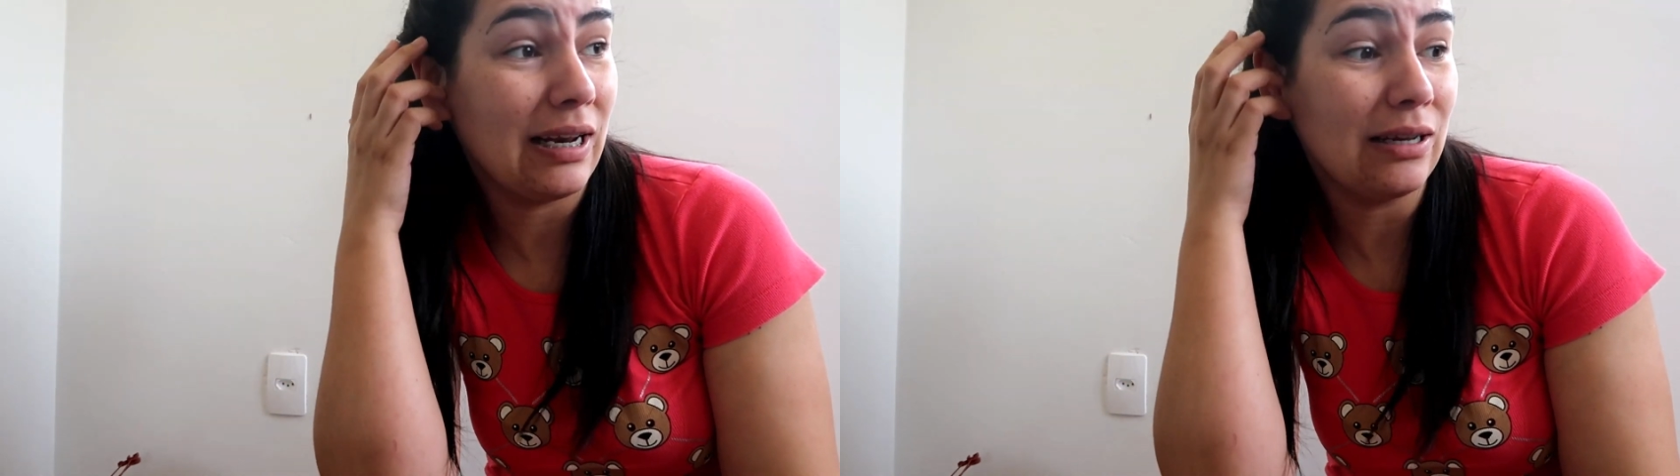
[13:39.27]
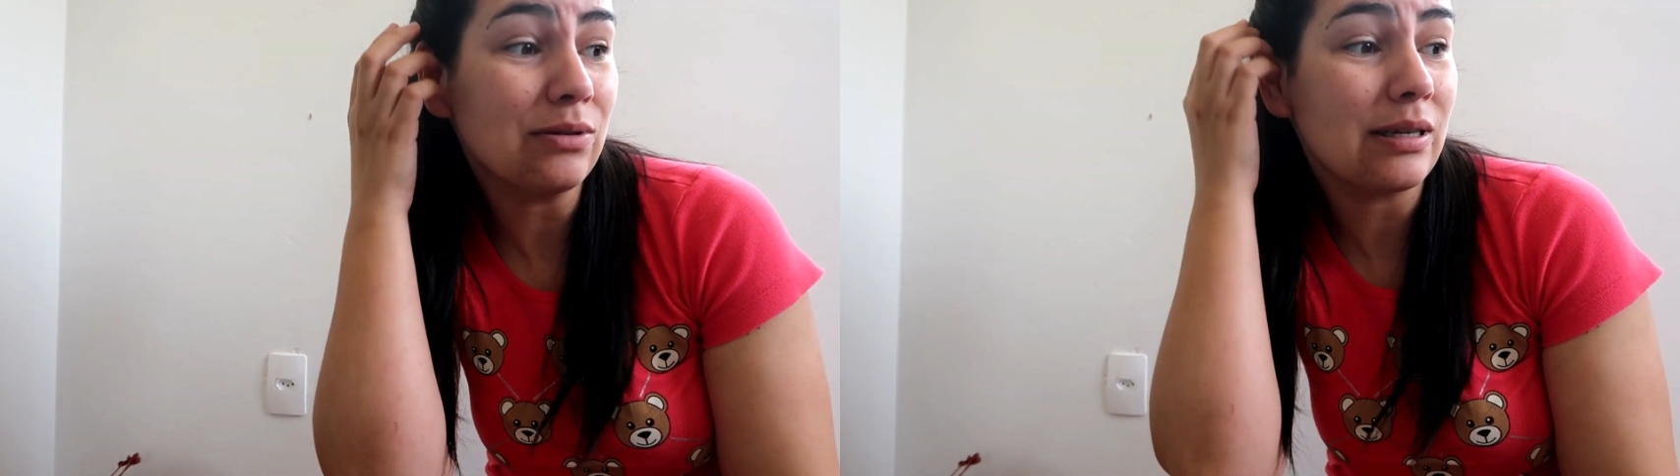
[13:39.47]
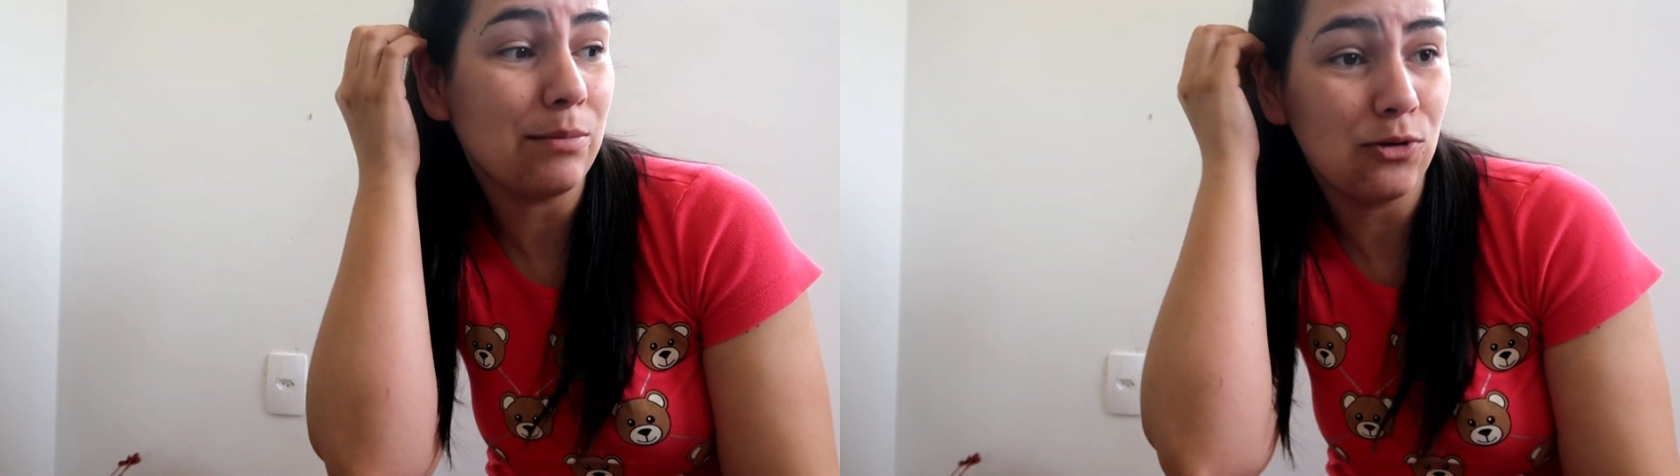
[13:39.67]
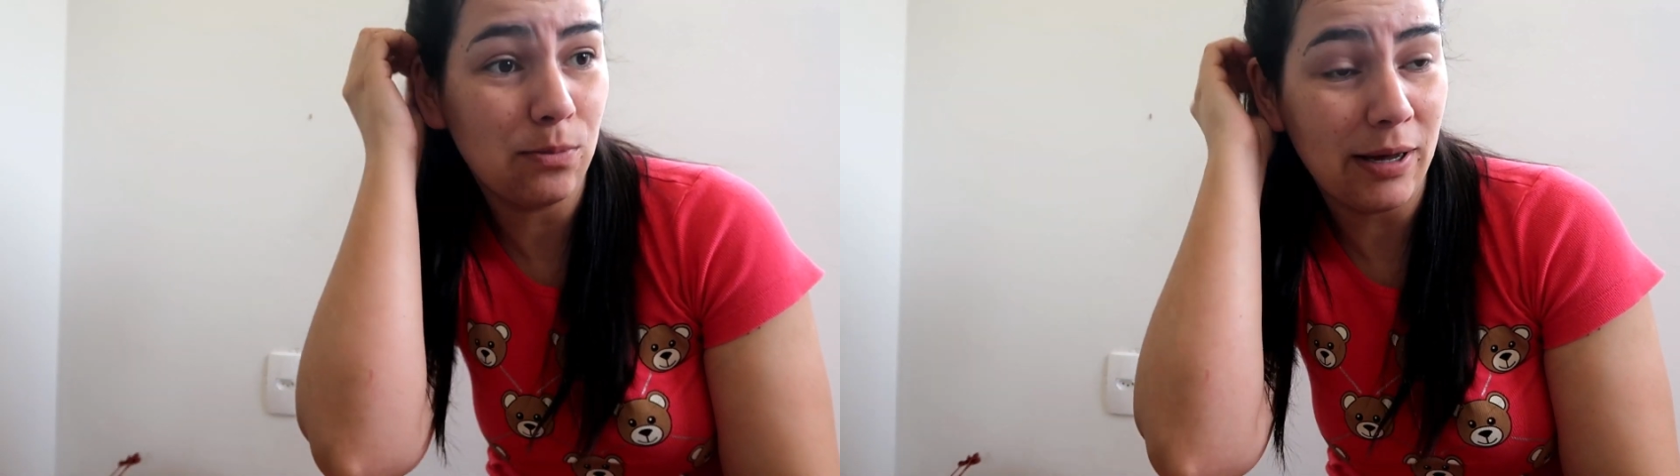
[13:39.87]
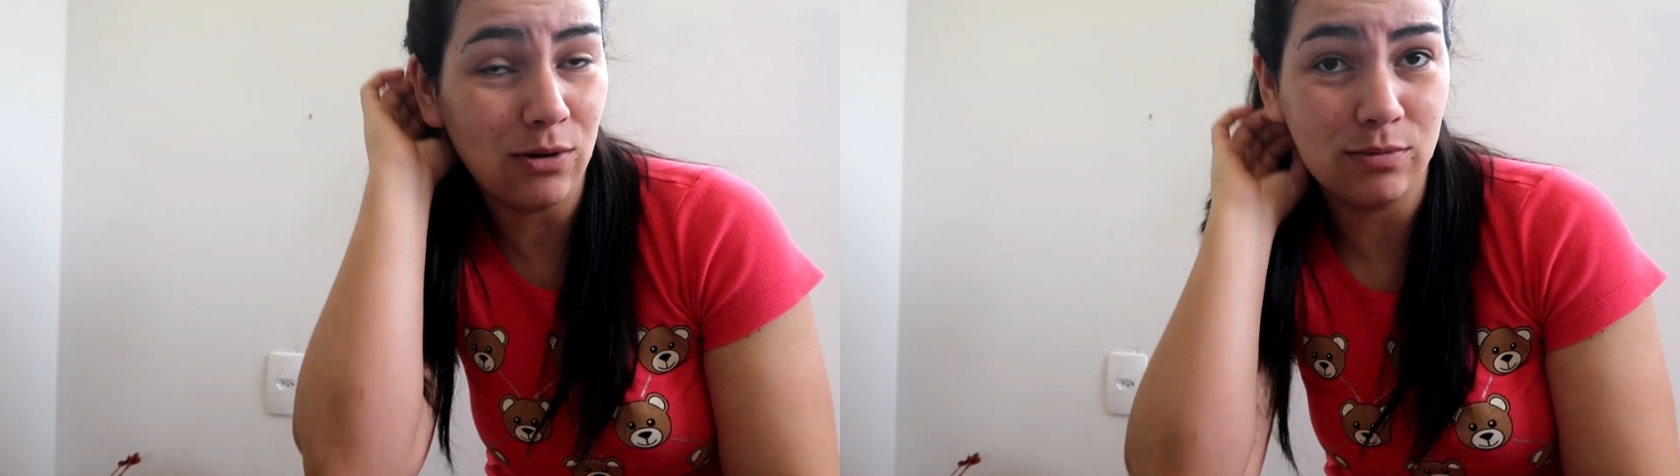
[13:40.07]
ele não se dá muito
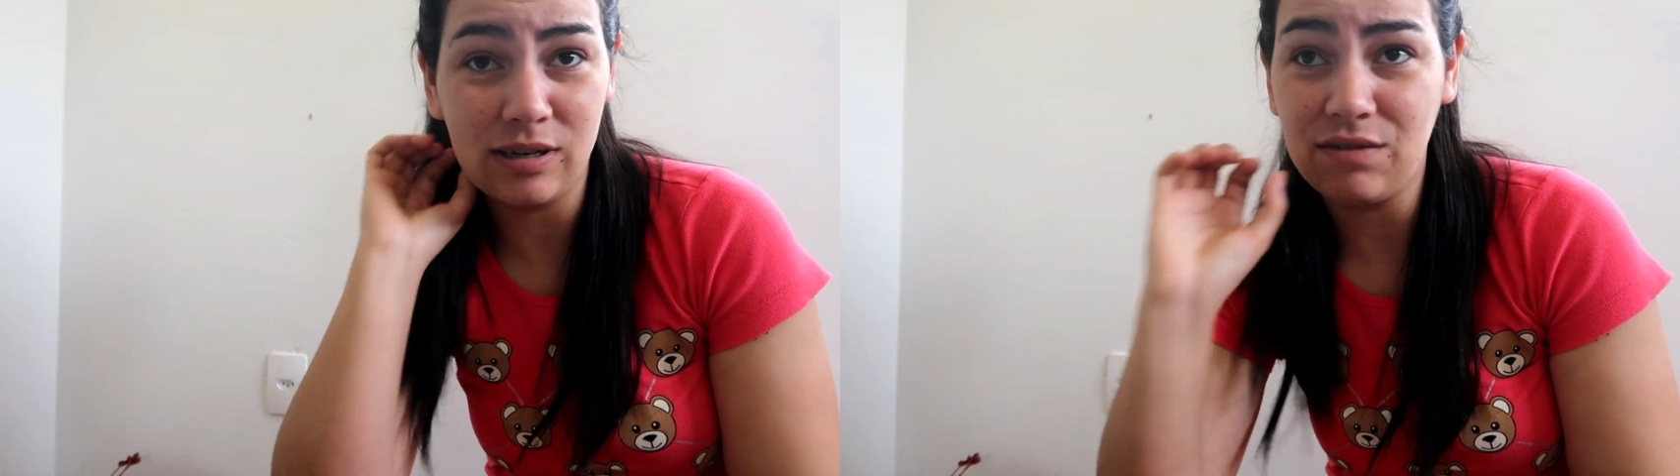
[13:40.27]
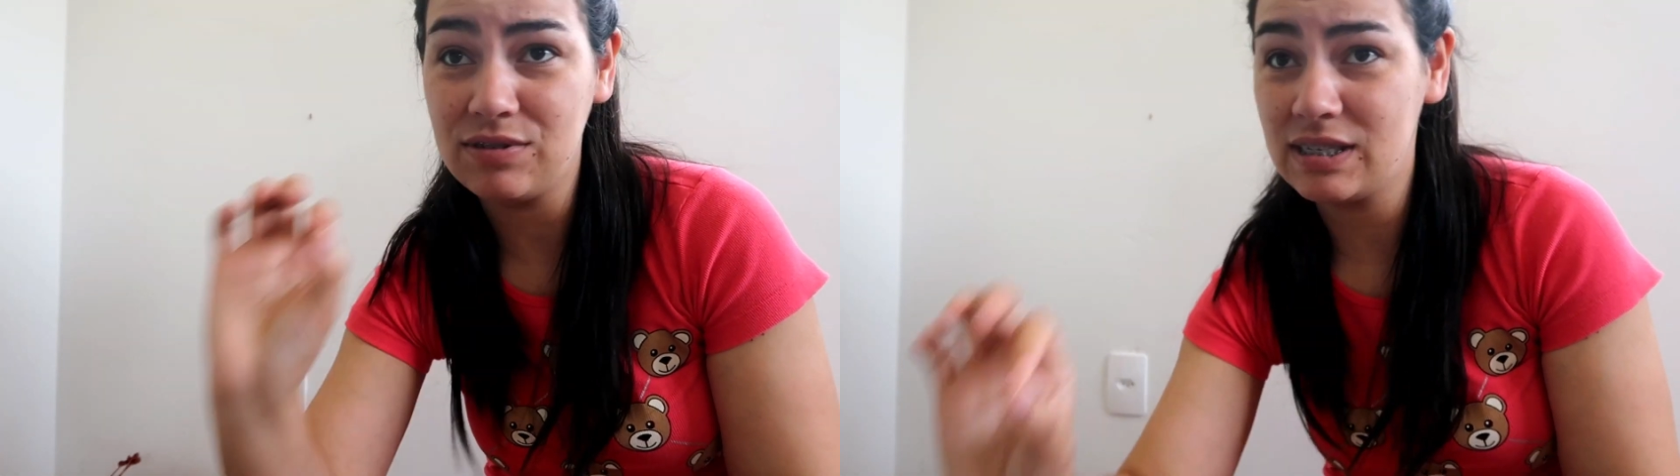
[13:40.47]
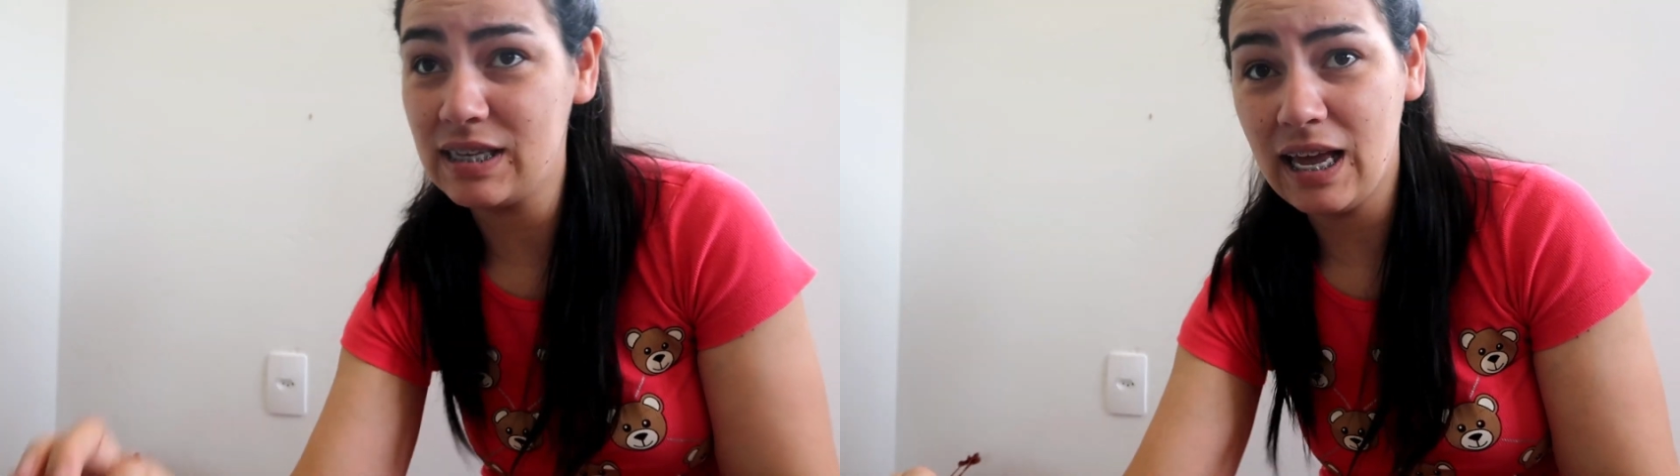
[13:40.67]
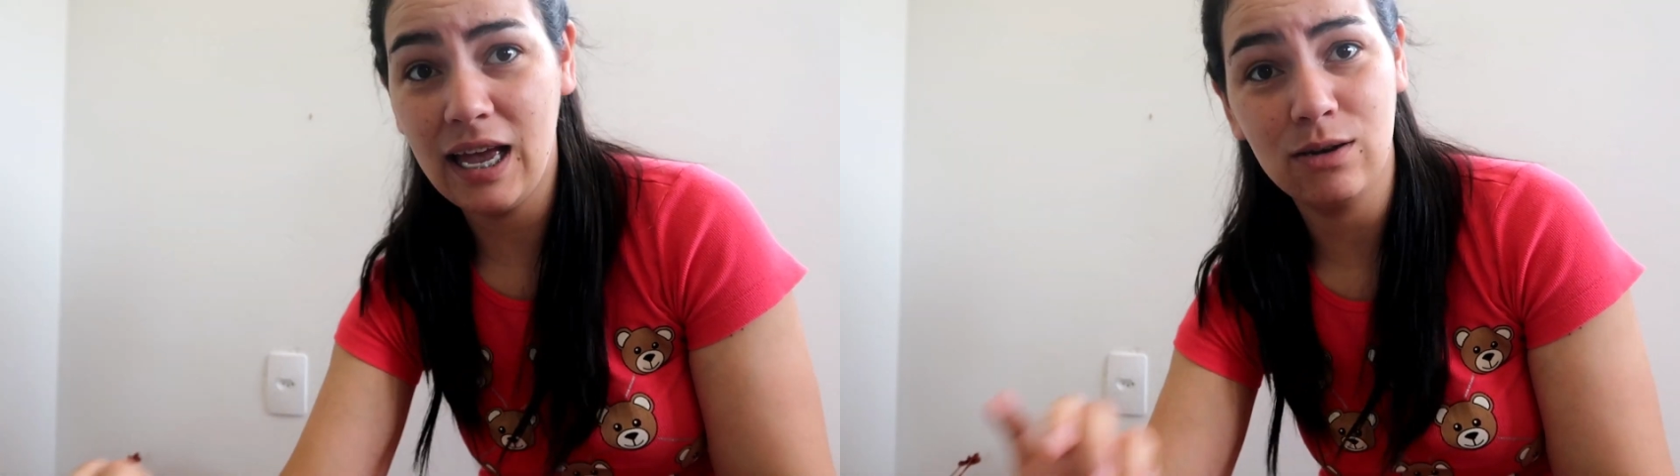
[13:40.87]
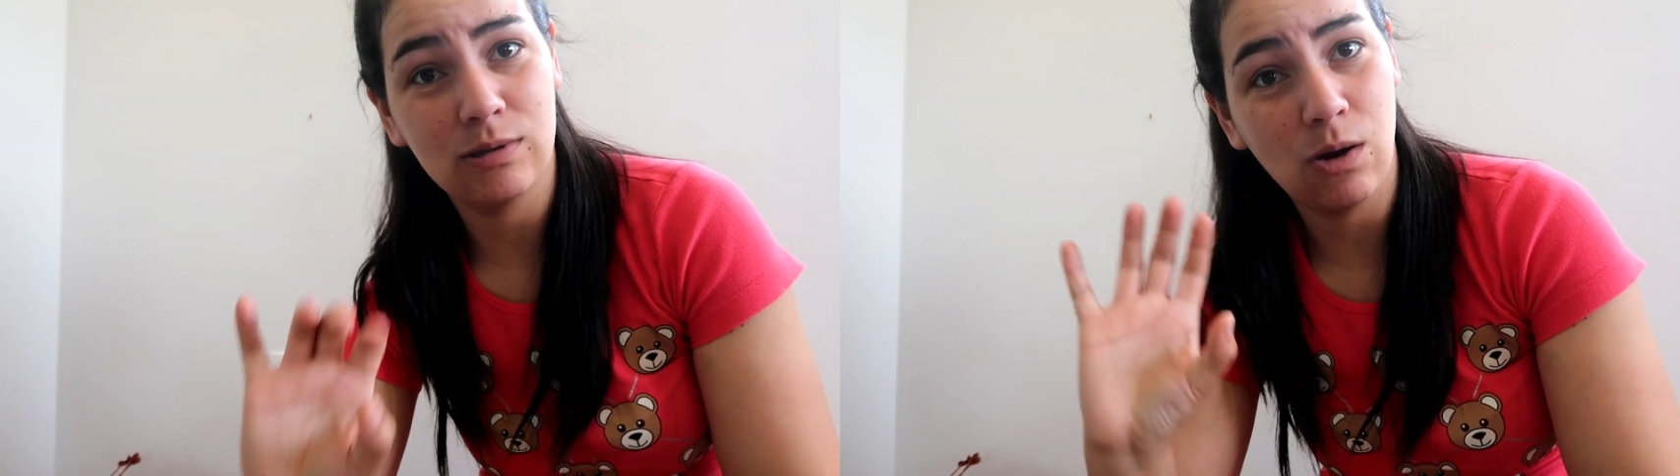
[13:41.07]
bem com travesseiros,